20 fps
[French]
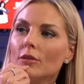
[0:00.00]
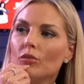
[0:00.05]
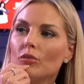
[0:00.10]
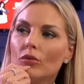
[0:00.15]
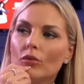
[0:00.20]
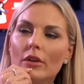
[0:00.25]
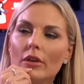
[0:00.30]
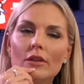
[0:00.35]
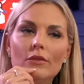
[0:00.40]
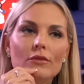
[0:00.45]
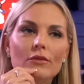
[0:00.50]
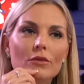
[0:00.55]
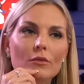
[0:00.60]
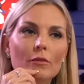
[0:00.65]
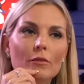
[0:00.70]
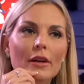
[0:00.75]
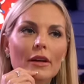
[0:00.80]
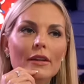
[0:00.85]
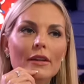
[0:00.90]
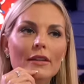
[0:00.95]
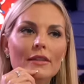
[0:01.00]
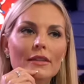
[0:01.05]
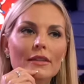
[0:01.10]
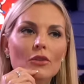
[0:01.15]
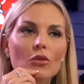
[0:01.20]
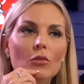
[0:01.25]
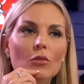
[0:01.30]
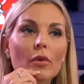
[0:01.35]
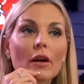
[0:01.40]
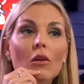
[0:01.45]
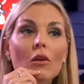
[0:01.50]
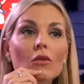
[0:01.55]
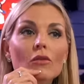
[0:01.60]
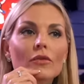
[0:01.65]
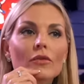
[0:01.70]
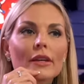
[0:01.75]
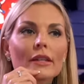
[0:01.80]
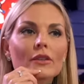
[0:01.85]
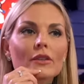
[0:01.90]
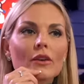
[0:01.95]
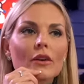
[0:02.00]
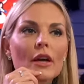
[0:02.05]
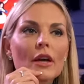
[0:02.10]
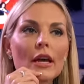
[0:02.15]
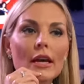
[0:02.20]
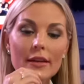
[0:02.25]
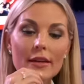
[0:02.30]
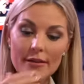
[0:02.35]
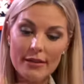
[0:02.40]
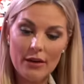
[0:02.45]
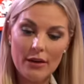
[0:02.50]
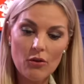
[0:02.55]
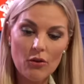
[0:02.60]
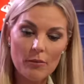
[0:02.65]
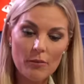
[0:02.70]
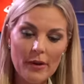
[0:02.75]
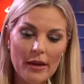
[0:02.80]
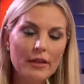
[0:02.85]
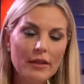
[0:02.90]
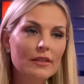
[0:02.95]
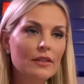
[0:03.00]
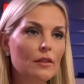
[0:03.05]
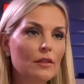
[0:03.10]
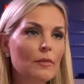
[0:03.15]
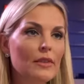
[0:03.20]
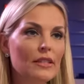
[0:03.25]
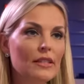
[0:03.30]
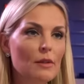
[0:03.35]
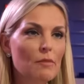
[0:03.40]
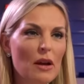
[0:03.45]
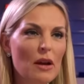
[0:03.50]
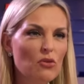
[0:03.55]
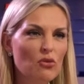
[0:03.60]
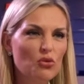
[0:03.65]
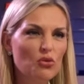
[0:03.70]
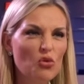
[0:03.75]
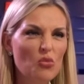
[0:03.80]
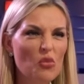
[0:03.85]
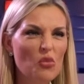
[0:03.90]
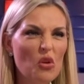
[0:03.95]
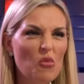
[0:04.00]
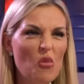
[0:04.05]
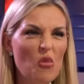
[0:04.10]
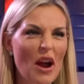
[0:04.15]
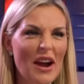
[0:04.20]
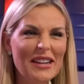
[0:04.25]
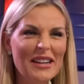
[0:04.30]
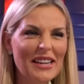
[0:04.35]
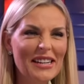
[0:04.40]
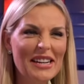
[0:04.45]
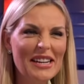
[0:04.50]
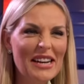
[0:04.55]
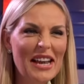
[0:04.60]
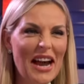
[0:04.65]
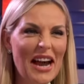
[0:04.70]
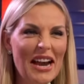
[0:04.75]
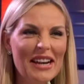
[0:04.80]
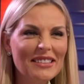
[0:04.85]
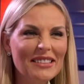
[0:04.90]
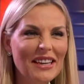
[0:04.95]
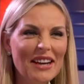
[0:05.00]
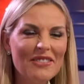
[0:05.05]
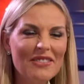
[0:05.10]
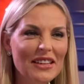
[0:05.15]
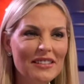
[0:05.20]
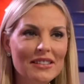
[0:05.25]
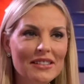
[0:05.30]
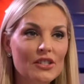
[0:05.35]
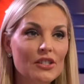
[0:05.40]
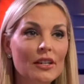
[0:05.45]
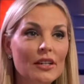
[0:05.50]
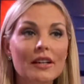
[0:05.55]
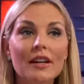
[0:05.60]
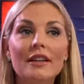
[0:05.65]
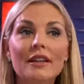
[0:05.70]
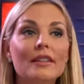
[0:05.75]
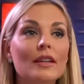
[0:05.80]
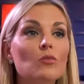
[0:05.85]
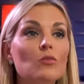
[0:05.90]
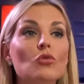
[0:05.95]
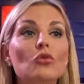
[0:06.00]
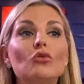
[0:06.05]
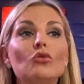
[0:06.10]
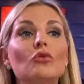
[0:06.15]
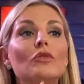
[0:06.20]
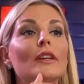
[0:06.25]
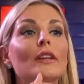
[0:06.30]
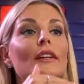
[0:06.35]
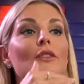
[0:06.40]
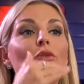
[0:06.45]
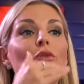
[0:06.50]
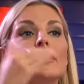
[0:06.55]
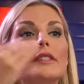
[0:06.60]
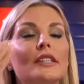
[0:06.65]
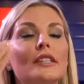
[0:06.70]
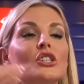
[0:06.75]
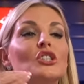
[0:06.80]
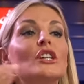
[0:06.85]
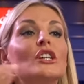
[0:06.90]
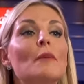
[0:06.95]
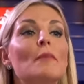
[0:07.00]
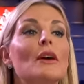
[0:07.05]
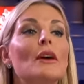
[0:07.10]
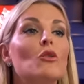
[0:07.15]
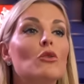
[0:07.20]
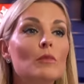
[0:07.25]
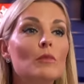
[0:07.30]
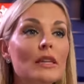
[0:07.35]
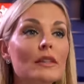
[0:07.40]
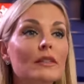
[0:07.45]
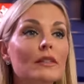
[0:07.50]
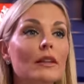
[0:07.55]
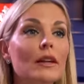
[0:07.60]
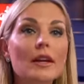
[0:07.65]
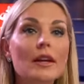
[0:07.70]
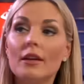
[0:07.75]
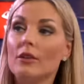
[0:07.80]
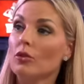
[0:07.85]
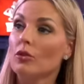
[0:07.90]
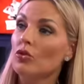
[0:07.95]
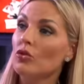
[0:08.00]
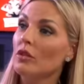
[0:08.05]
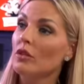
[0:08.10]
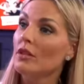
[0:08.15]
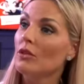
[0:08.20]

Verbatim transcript: pourquoi elle veut me parler à ses grands-parents, en fait Et sa grand-mère dit, mais c'est pas du tout pour moi qu'elle est là, elle traverse un chagrin d'amour dont elle ne s'est jamais remise. Donc, je lui